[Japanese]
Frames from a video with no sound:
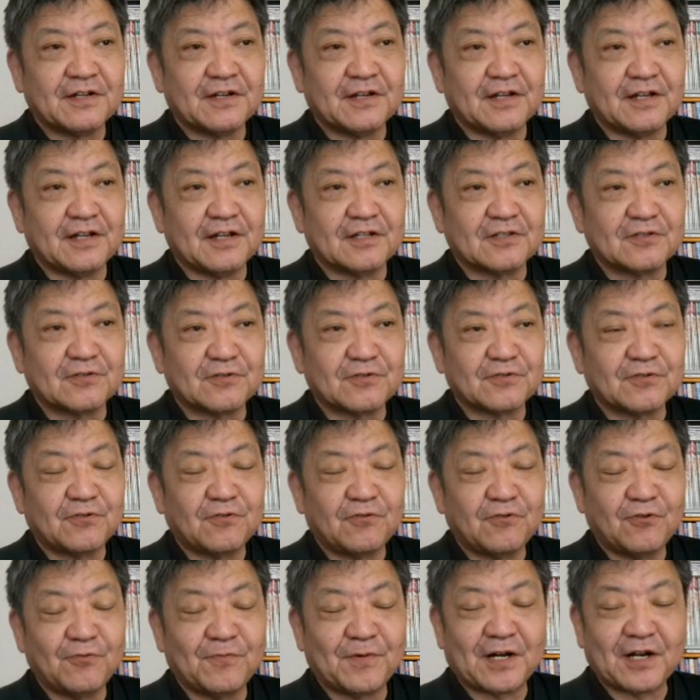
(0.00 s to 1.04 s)
えー、そういう
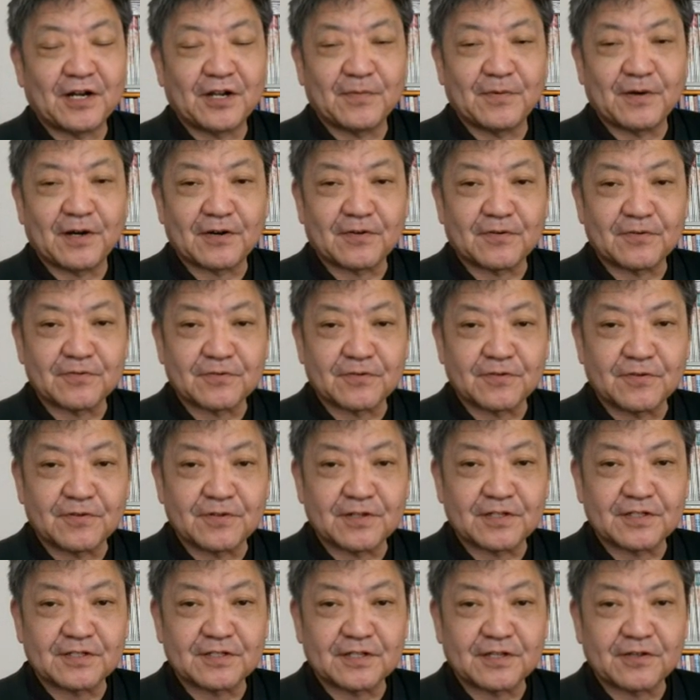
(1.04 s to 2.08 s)
方法もあれば、こ
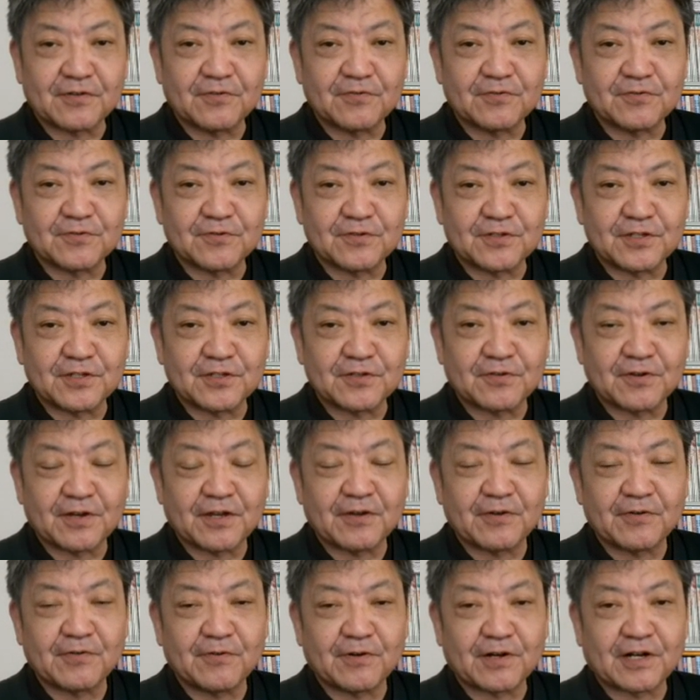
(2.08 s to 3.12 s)
のですね、42兆
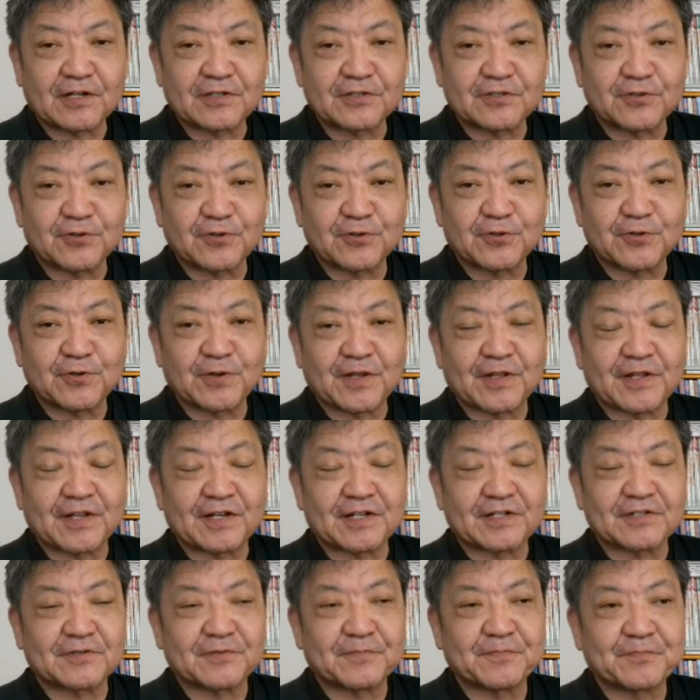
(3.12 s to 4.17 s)
円を活用しようやない
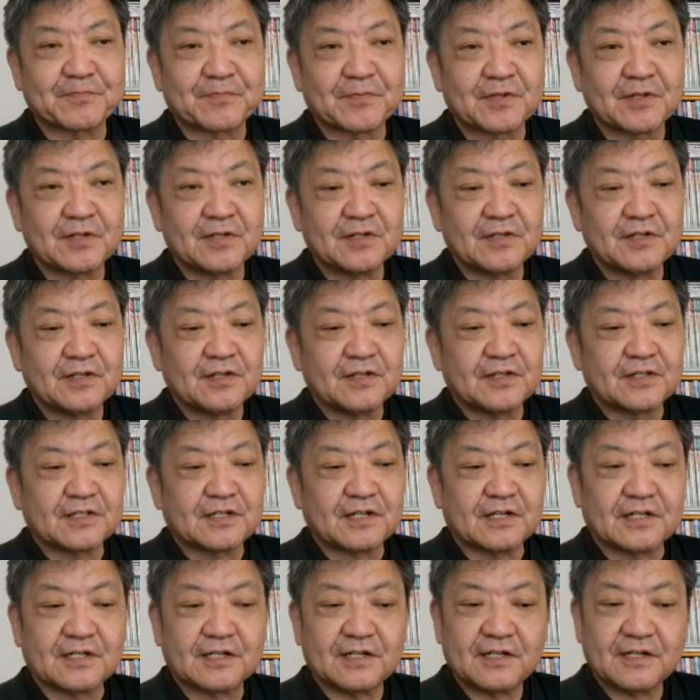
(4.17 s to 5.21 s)
かと。
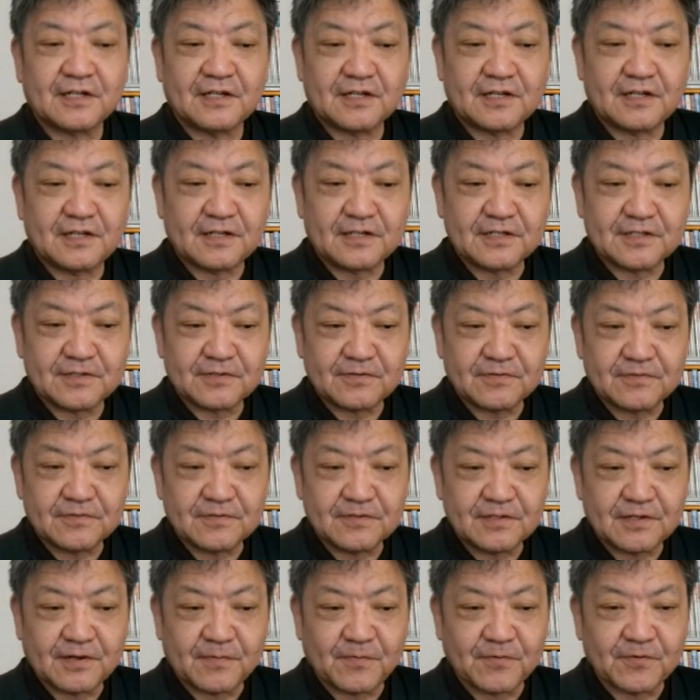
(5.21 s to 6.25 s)
ただ、いろ
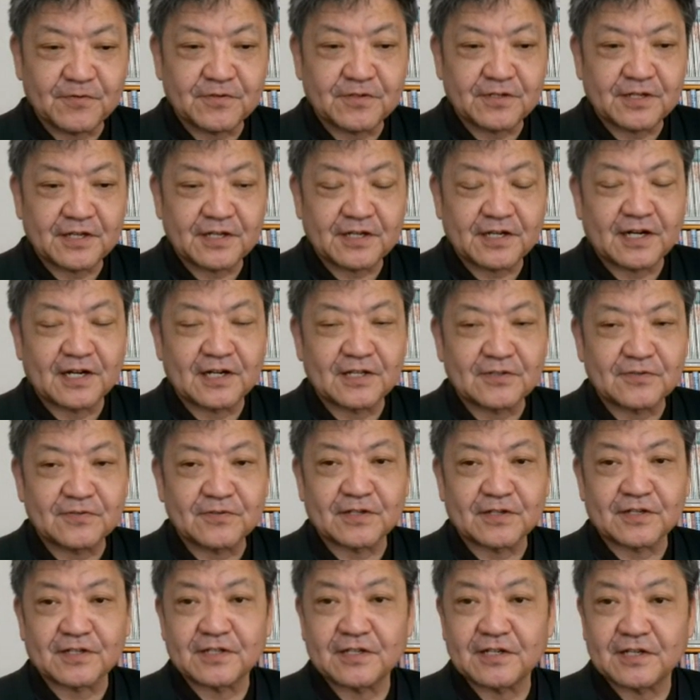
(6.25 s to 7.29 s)
んな問題がありそ
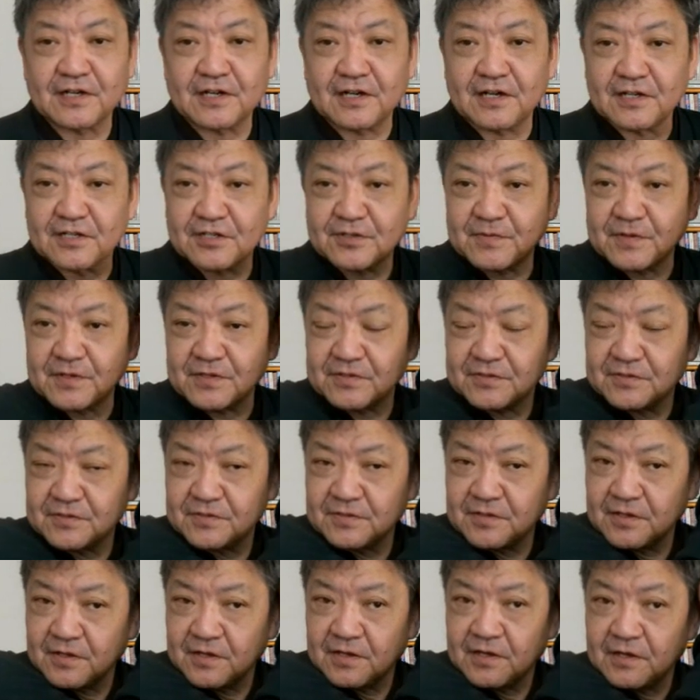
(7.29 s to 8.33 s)
うな気がします。
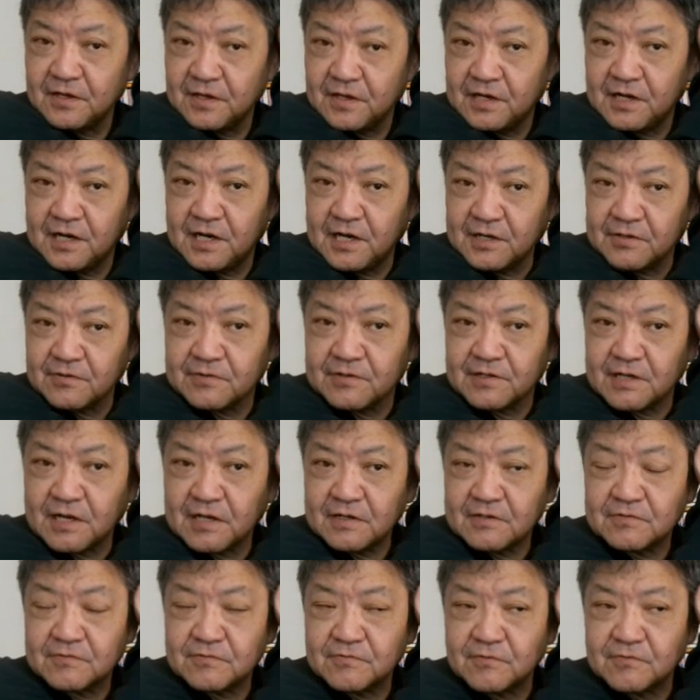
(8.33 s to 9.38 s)
あの、
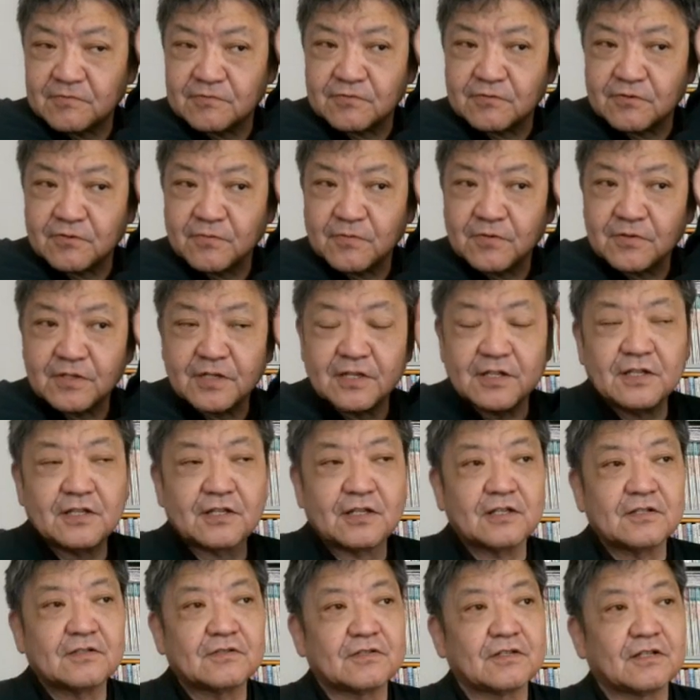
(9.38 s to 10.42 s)
各国とも
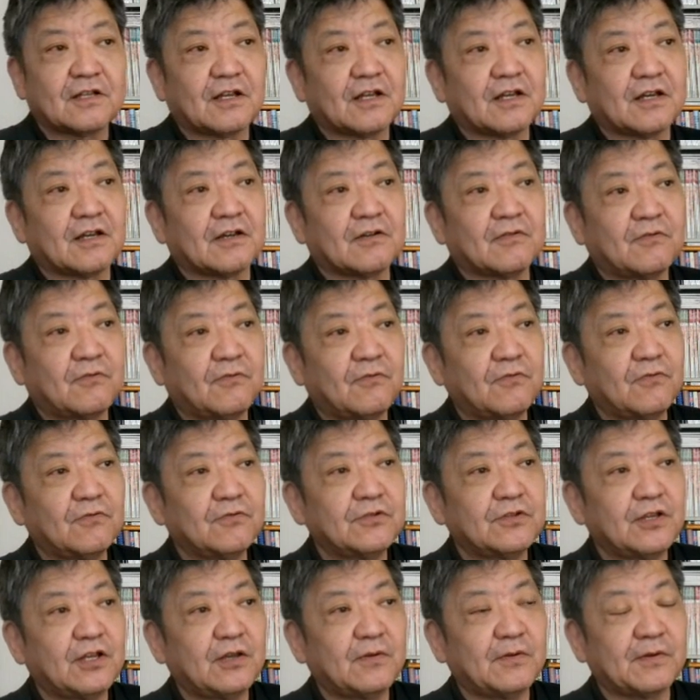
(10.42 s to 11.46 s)
にですね、法
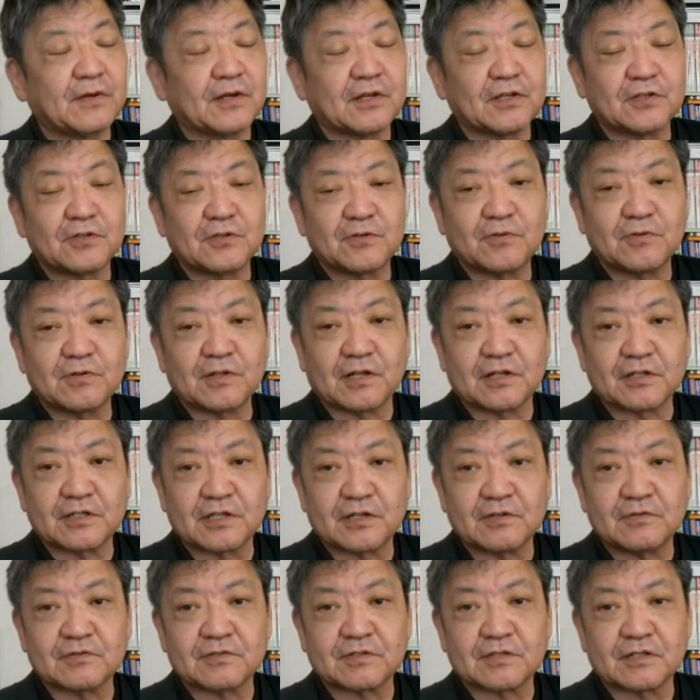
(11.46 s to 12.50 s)
整備が必要なん
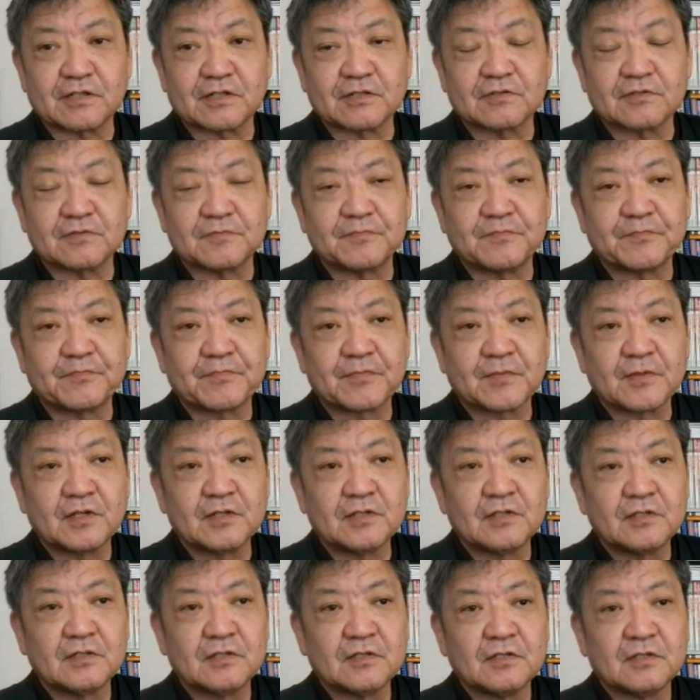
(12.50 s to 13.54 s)
ちゃうんかなと。
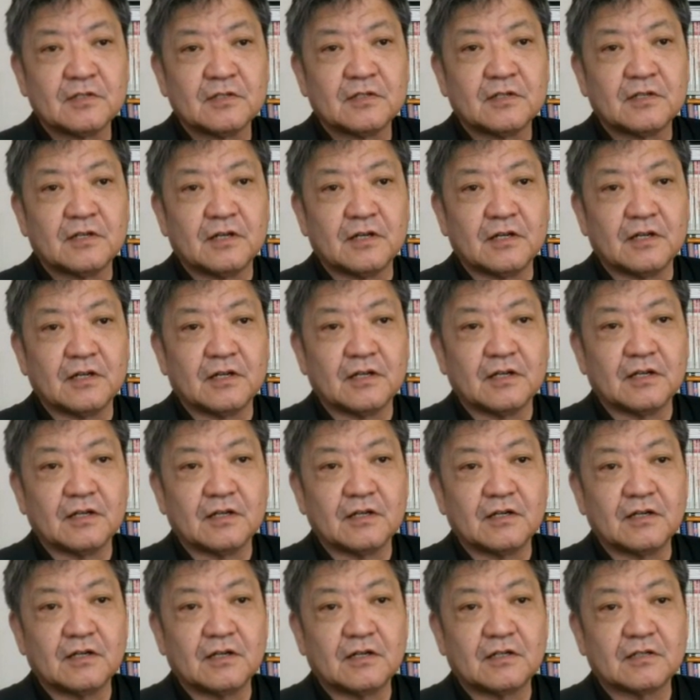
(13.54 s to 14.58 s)

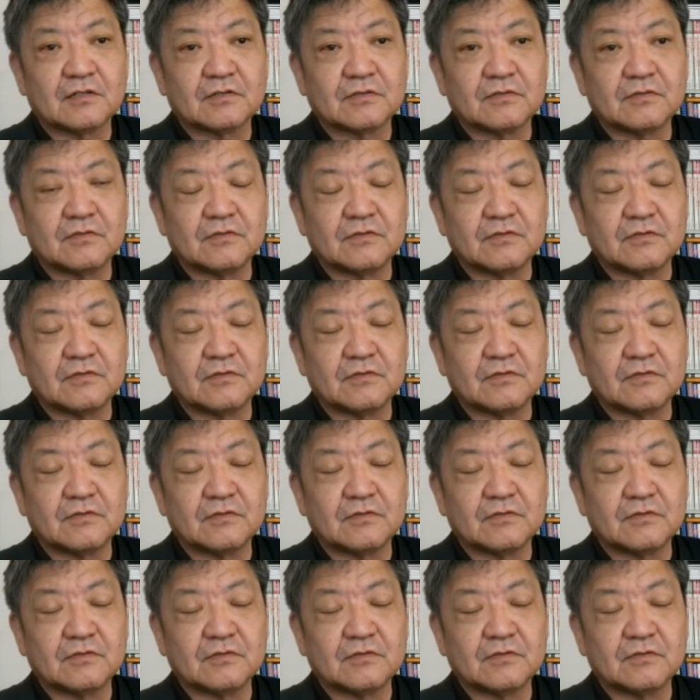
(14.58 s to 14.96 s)
えー、あ